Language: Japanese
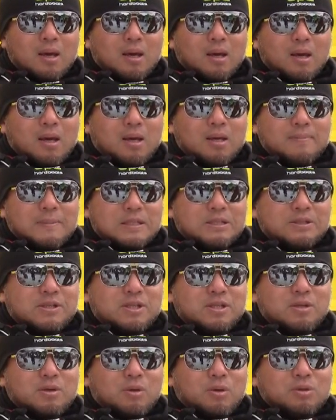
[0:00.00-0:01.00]
えーまあ、
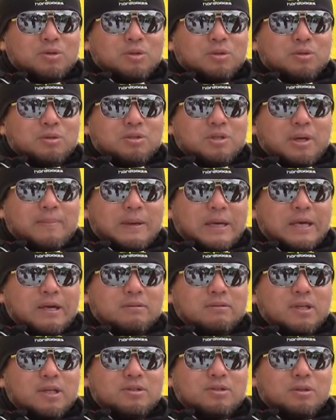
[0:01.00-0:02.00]
スキー工場としてはまあ
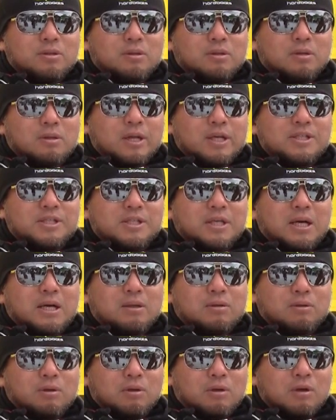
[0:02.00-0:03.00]
100年以上の歴史があ
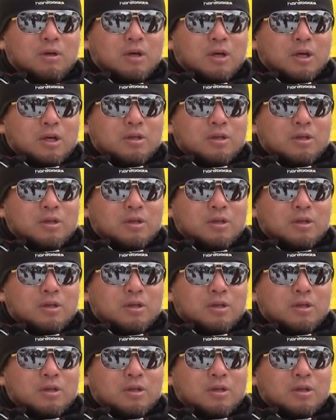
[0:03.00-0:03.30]
ると